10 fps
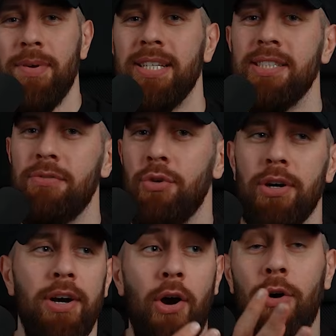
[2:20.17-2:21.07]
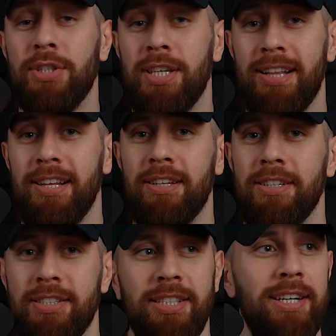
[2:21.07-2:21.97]
wenn er sich für Hochzeiten
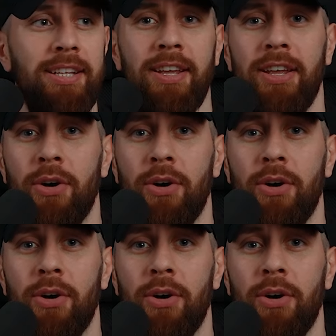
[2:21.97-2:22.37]
interessiert,